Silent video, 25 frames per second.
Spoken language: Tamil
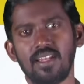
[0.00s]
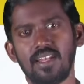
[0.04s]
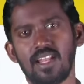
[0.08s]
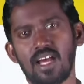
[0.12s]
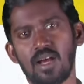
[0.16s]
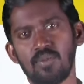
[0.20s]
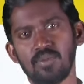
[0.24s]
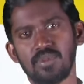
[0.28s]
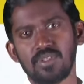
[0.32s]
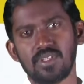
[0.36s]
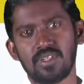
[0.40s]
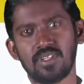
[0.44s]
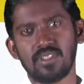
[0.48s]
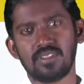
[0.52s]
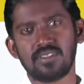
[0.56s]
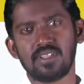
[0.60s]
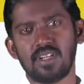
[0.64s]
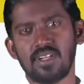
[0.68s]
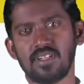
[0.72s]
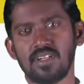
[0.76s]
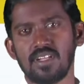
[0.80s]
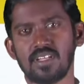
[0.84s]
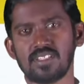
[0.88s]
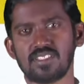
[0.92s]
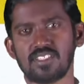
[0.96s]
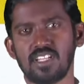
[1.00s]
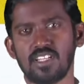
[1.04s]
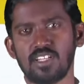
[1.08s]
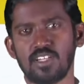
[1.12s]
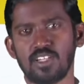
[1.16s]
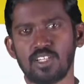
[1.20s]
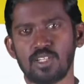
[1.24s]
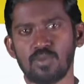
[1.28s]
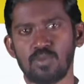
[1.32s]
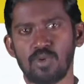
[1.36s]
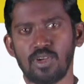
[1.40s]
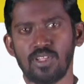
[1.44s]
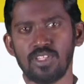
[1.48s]
நாம் திருத்தலங்களுக்கு
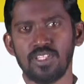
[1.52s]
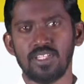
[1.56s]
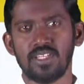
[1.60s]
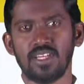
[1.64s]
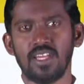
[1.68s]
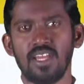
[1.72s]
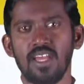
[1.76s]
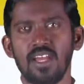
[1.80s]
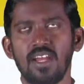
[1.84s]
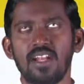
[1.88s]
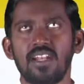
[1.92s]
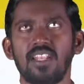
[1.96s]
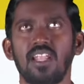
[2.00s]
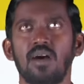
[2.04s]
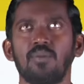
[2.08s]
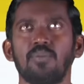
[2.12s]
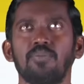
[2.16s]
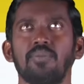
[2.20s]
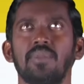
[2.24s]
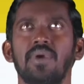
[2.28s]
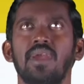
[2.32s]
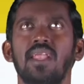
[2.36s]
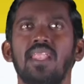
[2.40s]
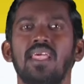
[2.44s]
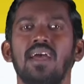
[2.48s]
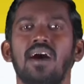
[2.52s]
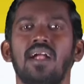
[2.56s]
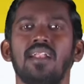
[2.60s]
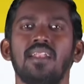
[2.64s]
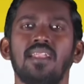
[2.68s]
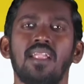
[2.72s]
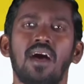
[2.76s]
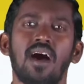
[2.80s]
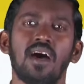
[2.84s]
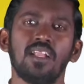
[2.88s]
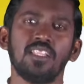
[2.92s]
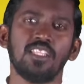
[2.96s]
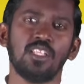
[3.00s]
செல்கின்ற பொழுது நாம் மேலே
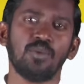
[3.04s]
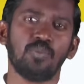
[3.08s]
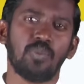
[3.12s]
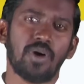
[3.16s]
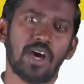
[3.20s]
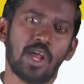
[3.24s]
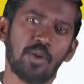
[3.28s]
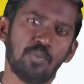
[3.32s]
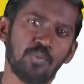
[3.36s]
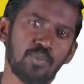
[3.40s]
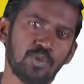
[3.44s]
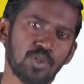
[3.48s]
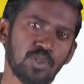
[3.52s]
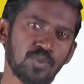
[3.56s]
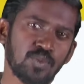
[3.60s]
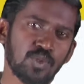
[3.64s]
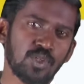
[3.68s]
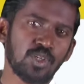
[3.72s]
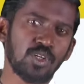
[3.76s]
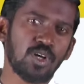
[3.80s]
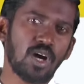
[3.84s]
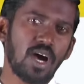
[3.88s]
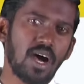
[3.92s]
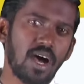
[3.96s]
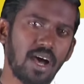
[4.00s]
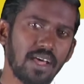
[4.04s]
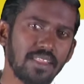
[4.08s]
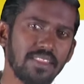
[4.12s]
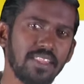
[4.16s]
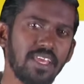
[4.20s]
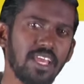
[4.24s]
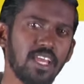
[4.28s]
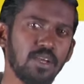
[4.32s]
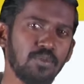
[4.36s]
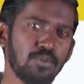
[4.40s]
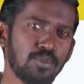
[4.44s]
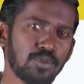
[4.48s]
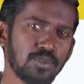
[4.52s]
அன்னார்ந்து பார்ப்போமோ
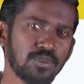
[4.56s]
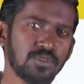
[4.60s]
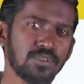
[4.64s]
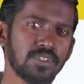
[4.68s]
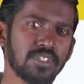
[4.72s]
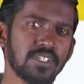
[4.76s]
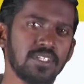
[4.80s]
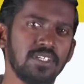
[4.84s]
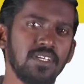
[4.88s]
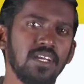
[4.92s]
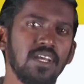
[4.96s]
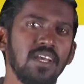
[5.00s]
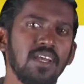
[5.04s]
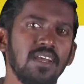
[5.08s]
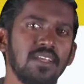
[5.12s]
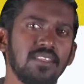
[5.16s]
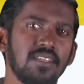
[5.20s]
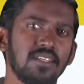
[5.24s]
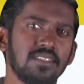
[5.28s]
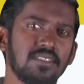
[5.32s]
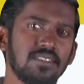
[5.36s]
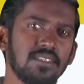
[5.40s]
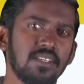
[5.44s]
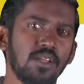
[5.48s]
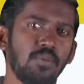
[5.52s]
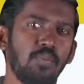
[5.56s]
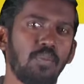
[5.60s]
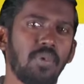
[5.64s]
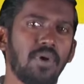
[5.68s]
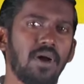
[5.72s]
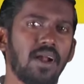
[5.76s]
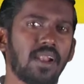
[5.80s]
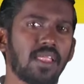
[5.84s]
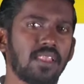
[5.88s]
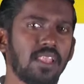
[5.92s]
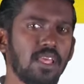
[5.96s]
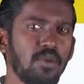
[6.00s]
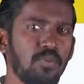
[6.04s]
அதே போன்று இந்த
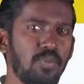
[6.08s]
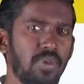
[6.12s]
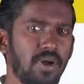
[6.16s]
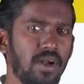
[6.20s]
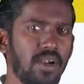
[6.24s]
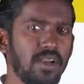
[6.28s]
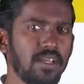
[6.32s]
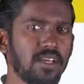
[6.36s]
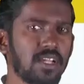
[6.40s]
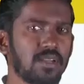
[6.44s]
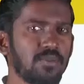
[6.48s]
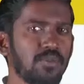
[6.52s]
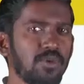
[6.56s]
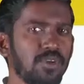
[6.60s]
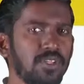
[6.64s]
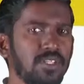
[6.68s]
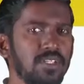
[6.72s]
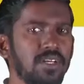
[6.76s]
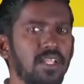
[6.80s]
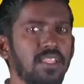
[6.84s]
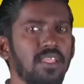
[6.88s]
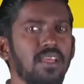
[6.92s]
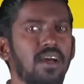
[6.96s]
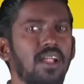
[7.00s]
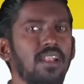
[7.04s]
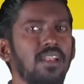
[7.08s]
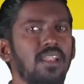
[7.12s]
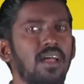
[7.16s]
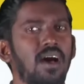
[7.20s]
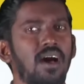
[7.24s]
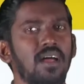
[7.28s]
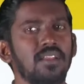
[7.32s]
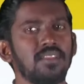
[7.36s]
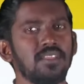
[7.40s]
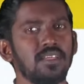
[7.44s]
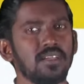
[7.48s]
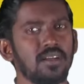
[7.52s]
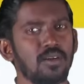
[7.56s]
திருப்பாடலை பாடுகிற பொழுது அதை
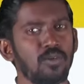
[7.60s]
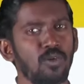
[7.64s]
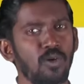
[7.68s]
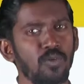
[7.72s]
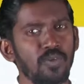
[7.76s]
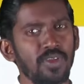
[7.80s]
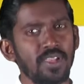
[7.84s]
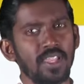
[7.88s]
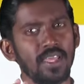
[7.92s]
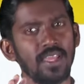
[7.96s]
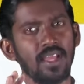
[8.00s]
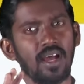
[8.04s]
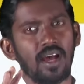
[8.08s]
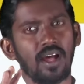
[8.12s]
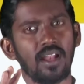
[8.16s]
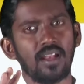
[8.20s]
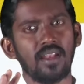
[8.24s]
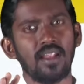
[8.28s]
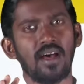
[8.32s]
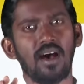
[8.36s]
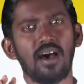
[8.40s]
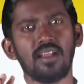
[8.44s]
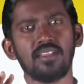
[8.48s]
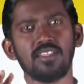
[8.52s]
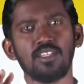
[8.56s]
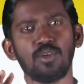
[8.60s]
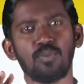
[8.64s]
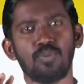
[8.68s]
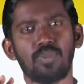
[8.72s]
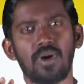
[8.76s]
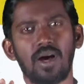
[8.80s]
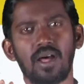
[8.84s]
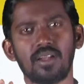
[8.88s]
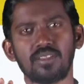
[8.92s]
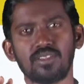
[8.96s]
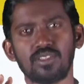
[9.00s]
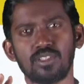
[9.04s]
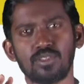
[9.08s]
அன்னார்ந்த கோவிலை அன்னார்ந்து
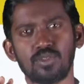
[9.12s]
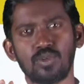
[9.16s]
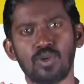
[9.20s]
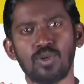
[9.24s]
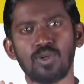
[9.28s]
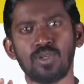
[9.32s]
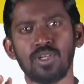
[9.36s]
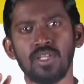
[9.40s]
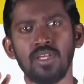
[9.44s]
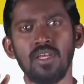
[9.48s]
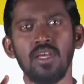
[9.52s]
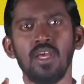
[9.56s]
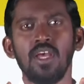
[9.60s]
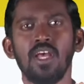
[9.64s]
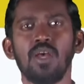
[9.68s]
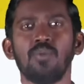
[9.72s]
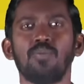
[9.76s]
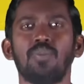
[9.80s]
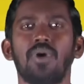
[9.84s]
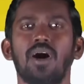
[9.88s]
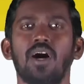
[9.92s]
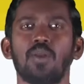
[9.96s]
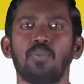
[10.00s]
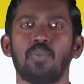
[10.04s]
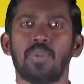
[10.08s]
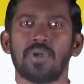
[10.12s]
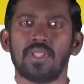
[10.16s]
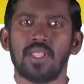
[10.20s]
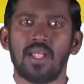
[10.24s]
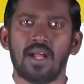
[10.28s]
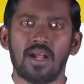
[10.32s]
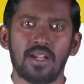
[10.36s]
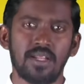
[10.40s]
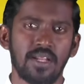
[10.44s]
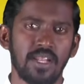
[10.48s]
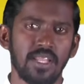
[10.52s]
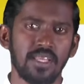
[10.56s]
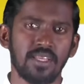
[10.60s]
பார்த்து கொண்டு
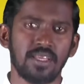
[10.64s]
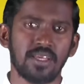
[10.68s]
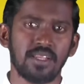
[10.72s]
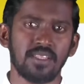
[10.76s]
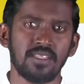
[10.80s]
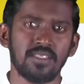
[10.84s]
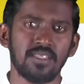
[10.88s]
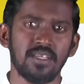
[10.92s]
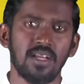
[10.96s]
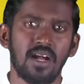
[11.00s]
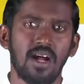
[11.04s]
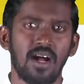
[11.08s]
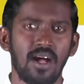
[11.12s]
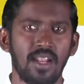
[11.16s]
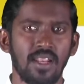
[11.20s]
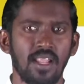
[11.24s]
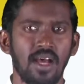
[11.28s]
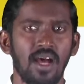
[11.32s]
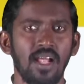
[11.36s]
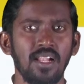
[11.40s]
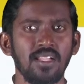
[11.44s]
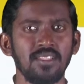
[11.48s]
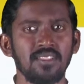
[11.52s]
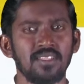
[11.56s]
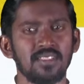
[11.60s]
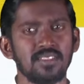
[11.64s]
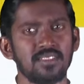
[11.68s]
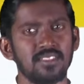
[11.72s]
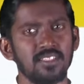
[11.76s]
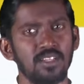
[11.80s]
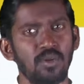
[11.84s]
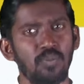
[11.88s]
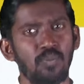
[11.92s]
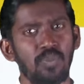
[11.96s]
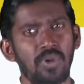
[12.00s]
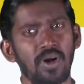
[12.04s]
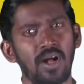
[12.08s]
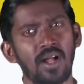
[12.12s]
பார்ப்பதாக நினைக்கிறது ஆனால் இந்த
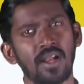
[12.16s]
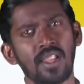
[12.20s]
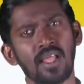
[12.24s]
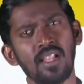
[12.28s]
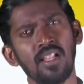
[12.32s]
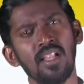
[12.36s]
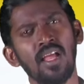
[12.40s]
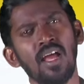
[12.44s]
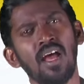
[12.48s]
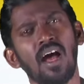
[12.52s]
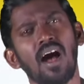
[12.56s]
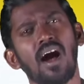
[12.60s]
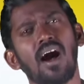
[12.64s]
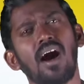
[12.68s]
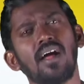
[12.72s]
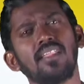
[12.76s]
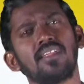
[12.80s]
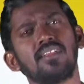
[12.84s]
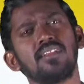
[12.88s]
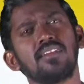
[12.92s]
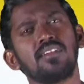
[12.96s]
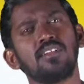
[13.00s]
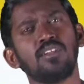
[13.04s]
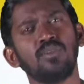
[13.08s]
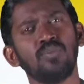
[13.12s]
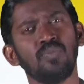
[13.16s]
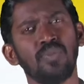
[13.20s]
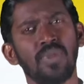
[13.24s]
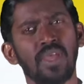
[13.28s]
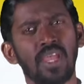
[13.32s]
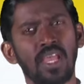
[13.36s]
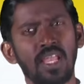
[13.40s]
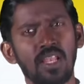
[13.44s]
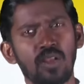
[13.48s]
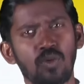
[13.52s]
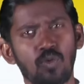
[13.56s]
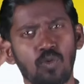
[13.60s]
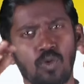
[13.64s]
திருப்பாடல் அதற்கு
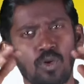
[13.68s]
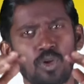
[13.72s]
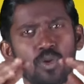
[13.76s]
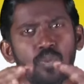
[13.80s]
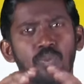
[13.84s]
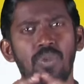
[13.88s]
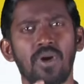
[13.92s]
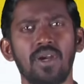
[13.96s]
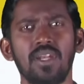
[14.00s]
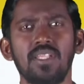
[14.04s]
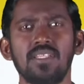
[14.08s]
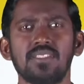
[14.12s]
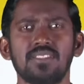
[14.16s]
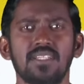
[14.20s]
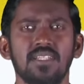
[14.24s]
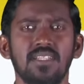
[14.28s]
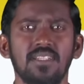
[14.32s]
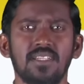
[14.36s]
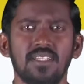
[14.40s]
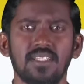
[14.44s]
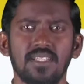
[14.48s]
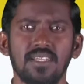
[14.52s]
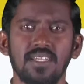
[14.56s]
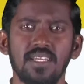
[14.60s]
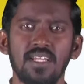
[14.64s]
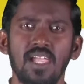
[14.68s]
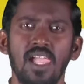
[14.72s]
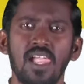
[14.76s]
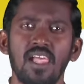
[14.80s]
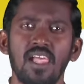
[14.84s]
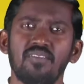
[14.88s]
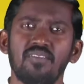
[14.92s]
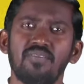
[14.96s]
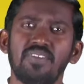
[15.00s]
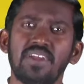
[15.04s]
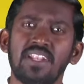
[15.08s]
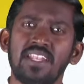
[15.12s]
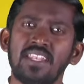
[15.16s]
மேல் ஒரு படி சென்று
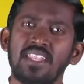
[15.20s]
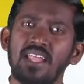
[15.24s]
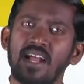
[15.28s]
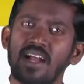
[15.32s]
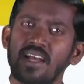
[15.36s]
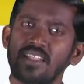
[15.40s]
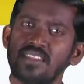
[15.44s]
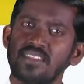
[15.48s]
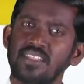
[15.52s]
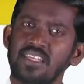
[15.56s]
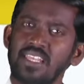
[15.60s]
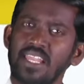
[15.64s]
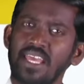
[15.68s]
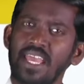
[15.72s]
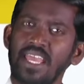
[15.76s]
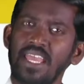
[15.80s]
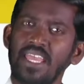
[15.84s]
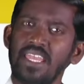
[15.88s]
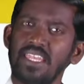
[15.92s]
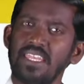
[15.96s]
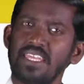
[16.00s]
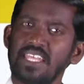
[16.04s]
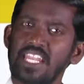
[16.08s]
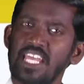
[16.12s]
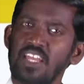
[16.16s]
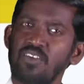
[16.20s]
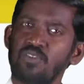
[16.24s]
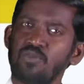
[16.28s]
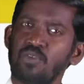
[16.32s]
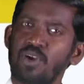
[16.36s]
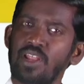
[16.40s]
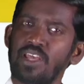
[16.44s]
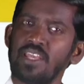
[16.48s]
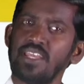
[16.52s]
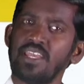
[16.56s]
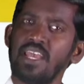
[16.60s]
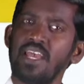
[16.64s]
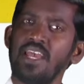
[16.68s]
விண்ணகத்திலே
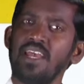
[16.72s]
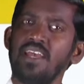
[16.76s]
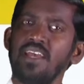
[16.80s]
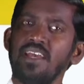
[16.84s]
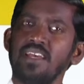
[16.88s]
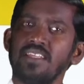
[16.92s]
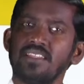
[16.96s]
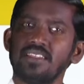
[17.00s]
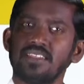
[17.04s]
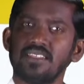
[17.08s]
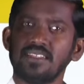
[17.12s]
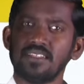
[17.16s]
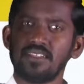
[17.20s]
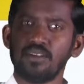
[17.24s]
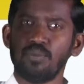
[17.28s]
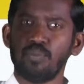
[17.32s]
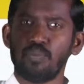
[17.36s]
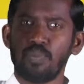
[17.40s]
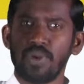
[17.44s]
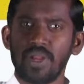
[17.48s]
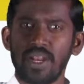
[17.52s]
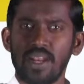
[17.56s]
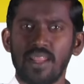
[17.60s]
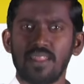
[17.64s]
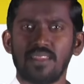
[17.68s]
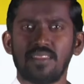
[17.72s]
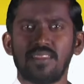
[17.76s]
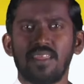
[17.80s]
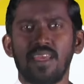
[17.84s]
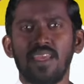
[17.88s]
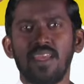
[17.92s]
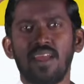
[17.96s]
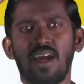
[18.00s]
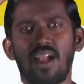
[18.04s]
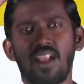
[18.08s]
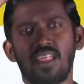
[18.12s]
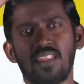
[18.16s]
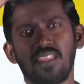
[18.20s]
இறைவனுடைய திருப்பீடத்தை
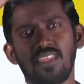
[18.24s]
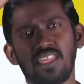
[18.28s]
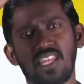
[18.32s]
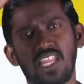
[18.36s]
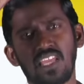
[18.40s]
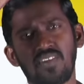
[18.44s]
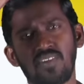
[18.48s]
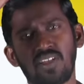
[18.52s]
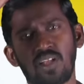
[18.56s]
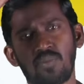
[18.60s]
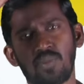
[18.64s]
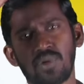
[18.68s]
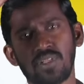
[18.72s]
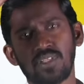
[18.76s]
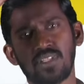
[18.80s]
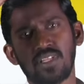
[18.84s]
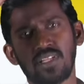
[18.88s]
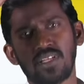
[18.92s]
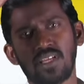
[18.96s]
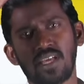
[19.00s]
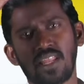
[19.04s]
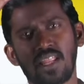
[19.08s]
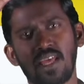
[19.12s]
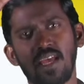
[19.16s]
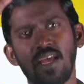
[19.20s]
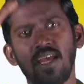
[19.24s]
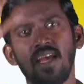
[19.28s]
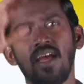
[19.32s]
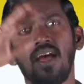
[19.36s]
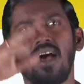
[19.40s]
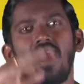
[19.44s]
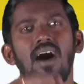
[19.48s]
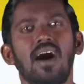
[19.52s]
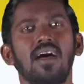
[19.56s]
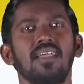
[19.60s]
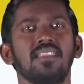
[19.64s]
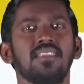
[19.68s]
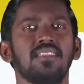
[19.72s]
அல்லது இறைவன் அமர்ந்திருக்கிற
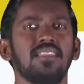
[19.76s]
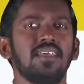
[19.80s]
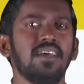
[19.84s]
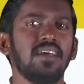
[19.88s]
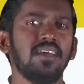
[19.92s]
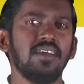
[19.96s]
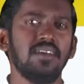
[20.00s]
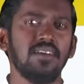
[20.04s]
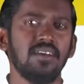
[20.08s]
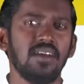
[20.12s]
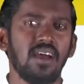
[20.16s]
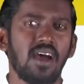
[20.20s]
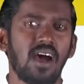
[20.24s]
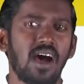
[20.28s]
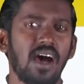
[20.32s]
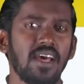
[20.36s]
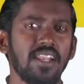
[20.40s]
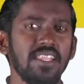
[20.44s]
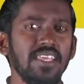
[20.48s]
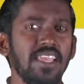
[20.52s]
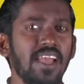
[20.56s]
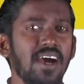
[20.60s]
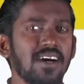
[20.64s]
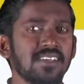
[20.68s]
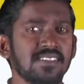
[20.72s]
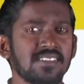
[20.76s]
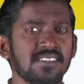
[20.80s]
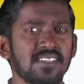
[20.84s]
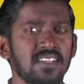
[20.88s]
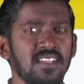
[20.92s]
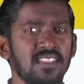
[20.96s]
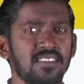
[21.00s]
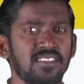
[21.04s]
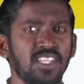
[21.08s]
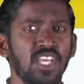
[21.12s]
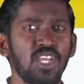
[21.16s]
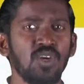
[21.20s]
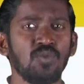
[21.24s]
அந்த
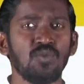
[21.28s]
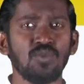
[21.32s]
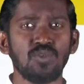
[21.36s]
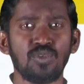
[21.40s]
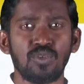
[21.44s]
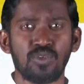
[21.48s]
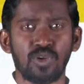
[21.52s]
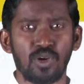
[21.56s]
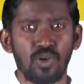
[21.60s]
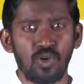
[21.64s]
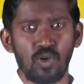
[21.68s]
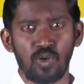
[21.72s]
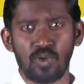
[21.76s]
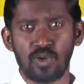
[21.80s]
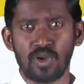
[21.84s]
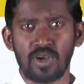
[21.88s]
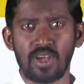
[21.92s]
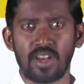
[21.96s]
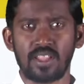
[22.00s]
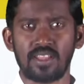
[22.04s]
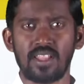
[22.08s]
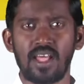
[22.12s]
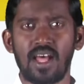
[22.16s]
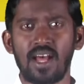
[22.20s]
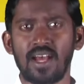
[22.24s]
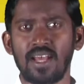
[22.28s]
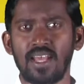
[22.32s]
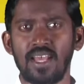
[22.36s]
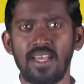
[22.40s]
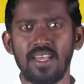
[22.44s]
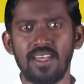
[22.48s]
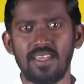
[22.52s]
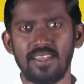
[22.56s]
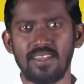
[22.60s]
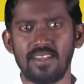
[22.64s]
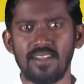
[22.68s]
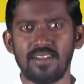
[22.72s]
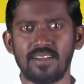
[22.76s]
அரியாசனத்தை உற்று நோக்குகிறதாக
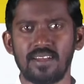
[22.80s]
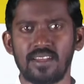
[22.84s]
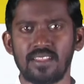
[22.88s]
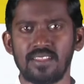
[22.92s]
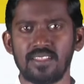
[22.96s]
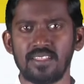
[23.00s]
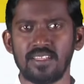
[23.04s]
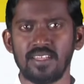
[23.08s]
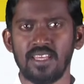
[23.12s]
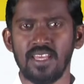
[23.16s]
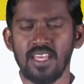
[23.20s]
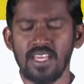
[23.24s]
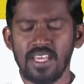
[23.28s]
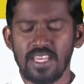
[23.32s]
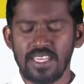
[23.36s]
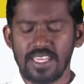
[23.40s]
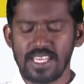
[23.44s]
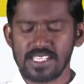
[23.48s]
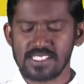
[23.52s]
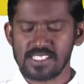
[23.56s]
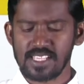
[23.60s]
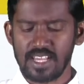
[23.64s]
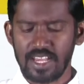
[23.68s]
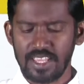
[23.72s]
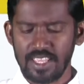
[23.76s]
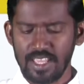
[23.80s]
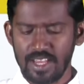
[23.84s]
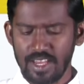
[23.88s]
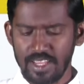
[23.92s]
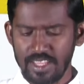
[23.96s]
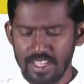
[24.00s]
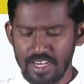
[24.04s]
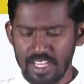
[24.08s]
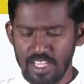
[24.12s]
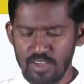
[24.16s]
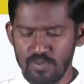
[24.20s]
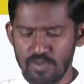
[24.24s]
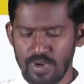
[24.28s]
இருக்கிறது எஸ்ஆயா
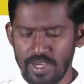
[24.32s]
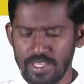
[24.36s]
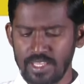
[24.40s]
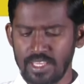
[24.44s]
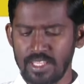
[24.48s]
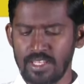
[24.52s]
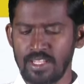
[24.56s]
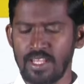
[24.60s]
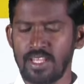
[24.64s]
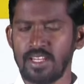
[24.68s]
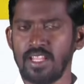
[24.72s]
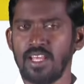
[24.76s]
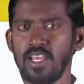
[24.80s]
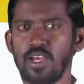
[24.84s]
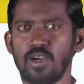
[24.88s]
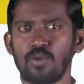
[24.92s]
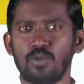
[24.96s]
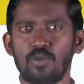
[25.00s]
இறைவாக்கினர்